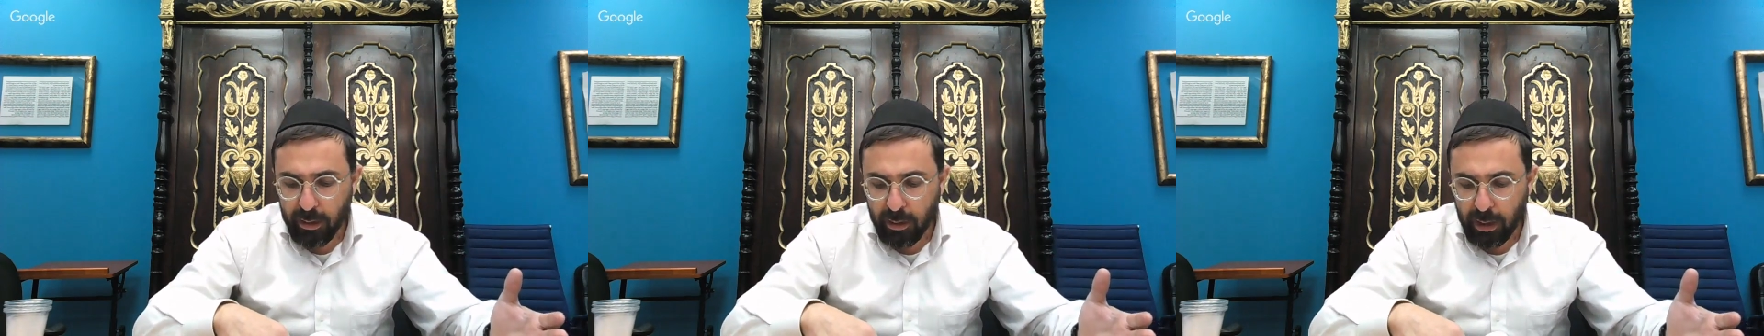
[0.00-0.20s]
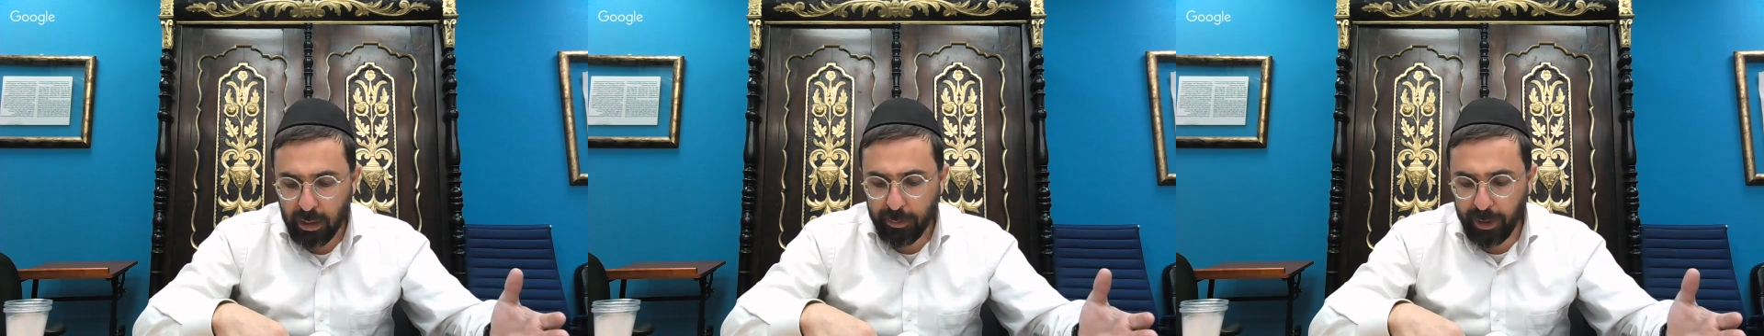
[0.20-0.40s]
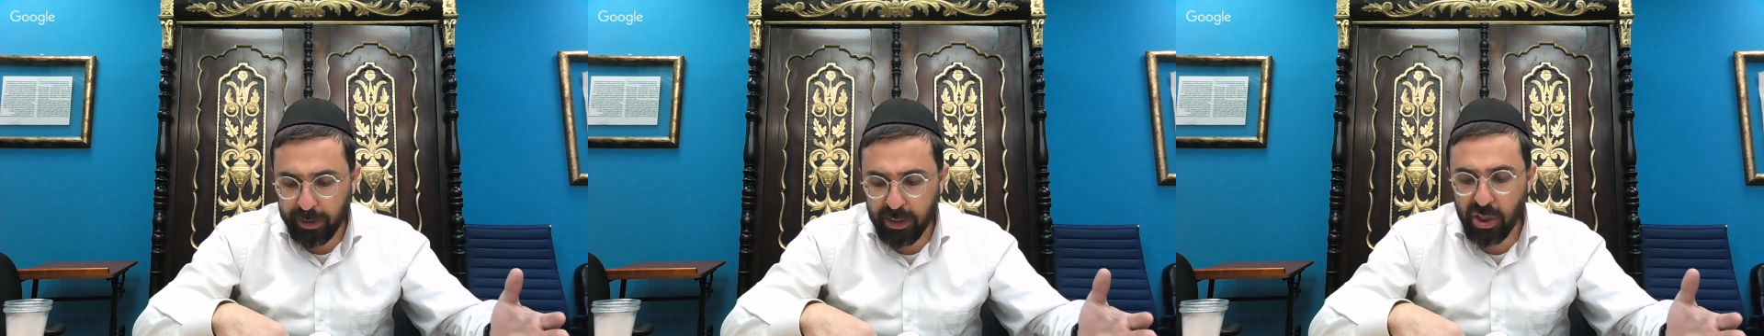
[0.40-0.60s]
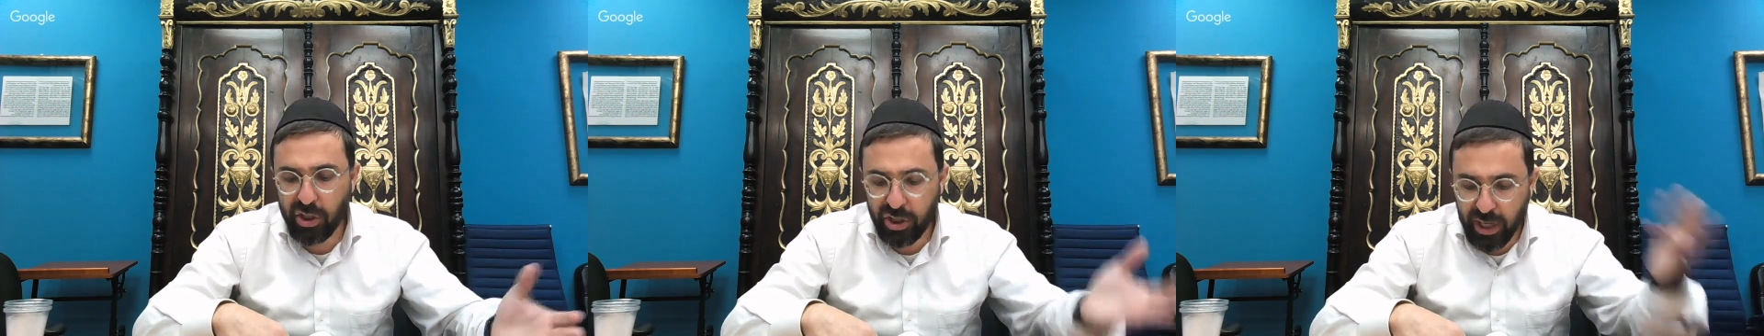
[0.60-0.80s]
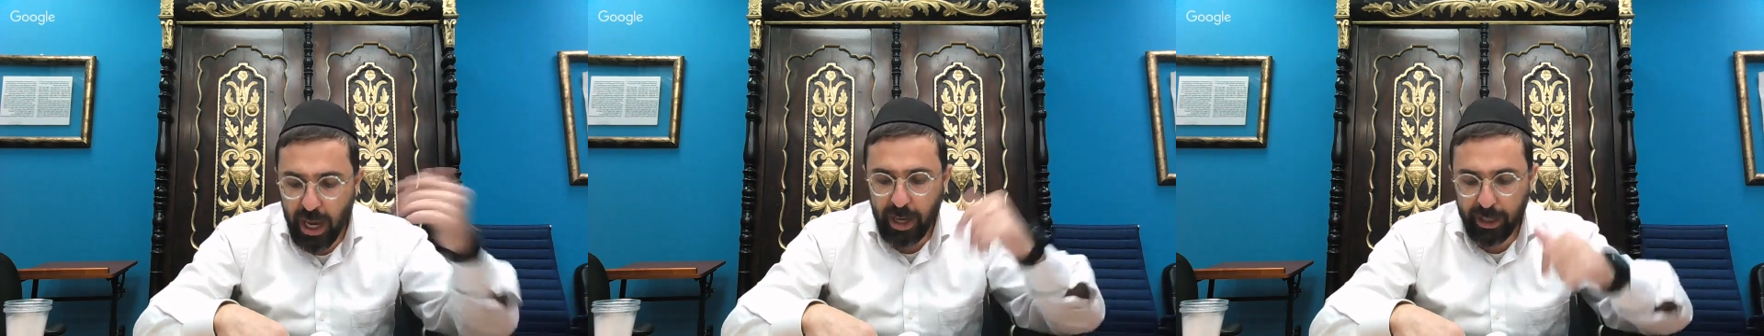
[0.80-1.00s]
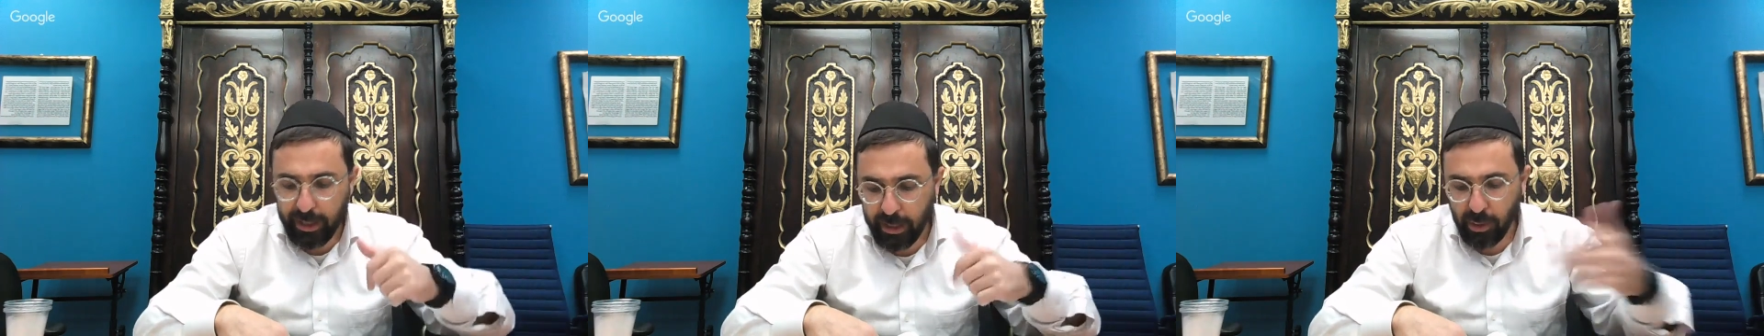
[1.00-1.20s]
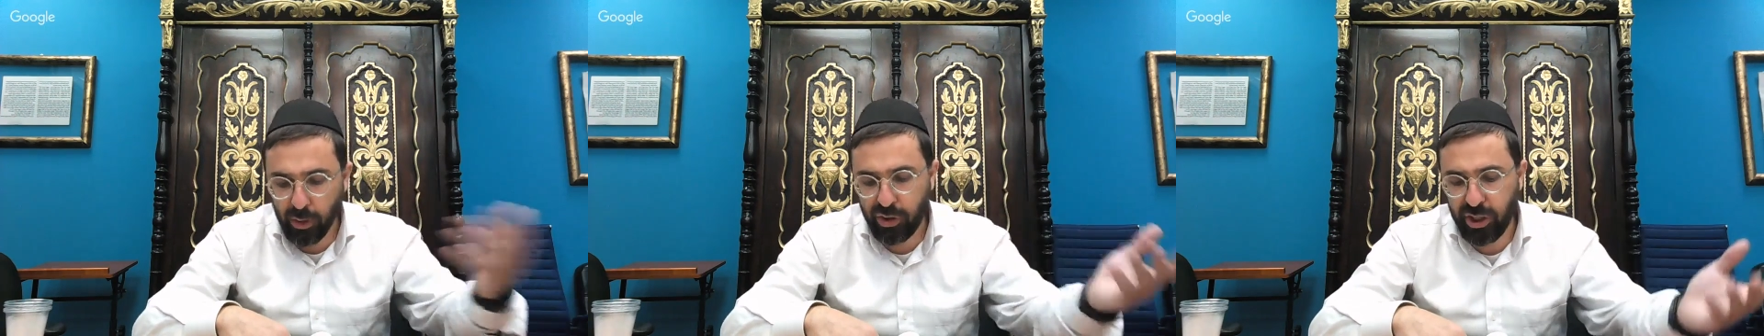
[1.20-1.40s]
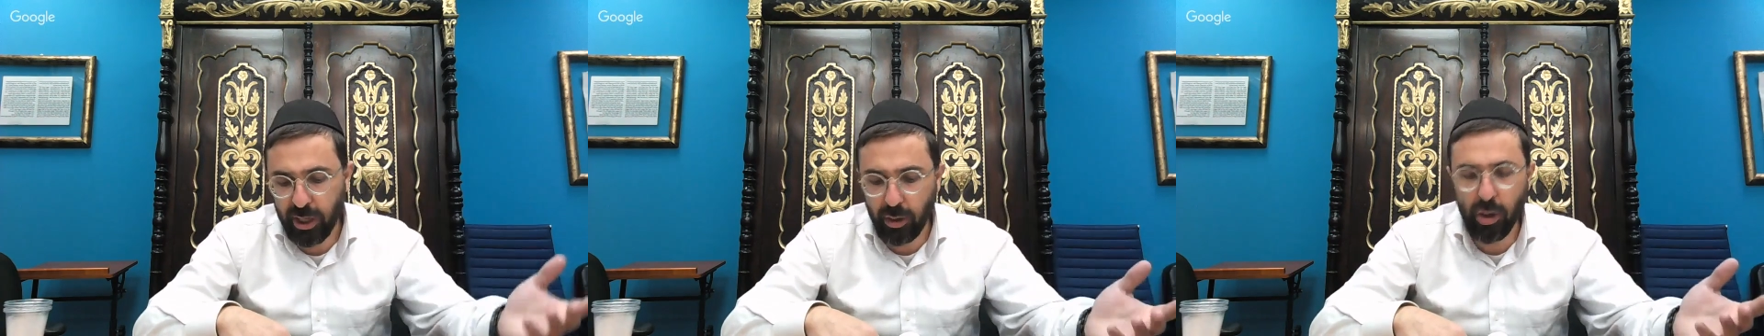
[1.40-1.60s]
Elle m'a dit chier, il le
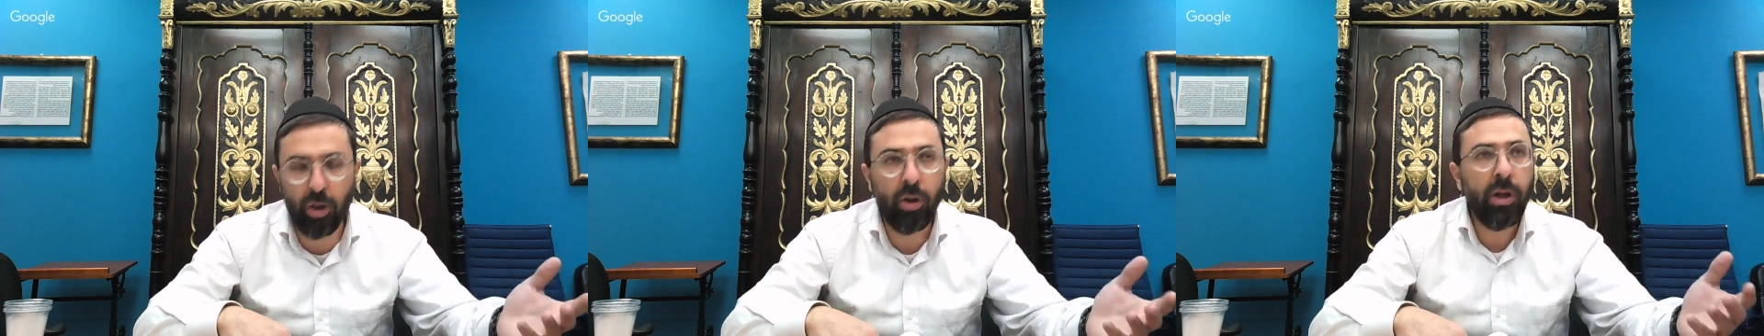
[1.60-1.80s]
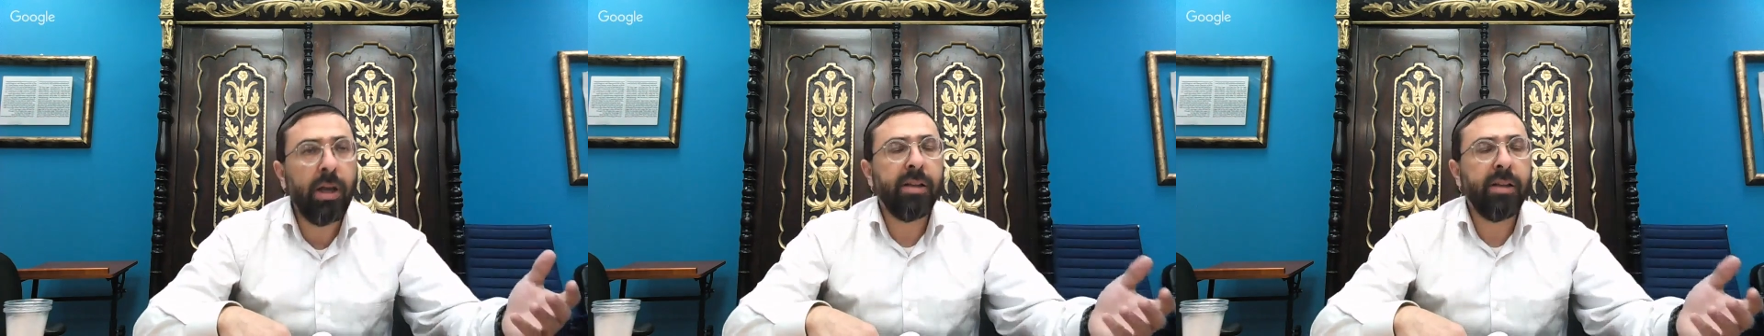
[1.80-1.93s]
l'eau.